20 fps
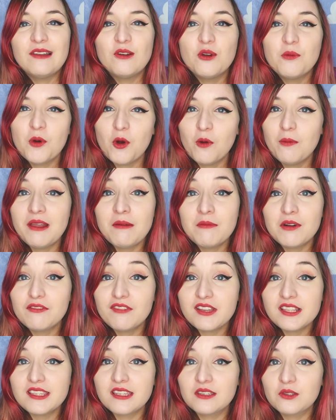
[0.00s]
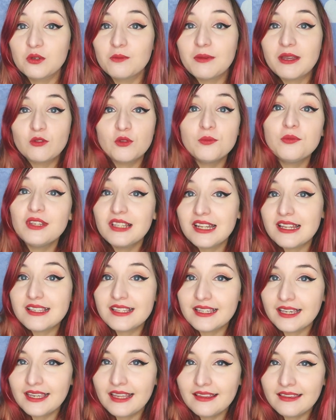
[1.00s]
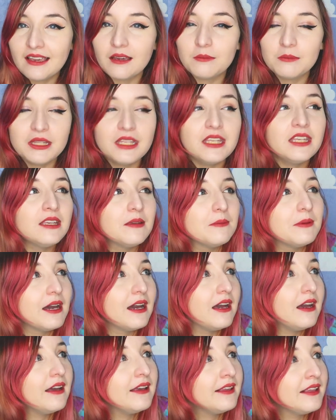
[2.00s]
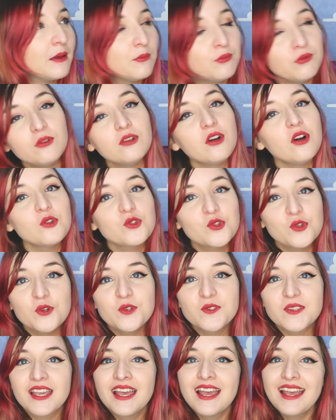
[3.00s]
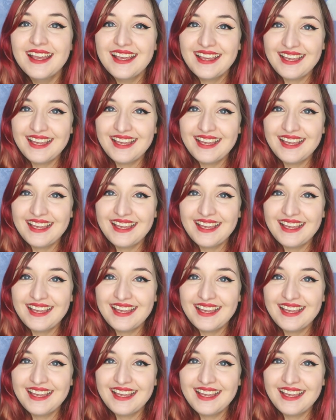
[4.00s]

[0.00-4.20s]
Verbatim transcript: Et le problème, en fait, c'est que bah, depuis que la série est terminée, bah, il n'y a plus grand-chose.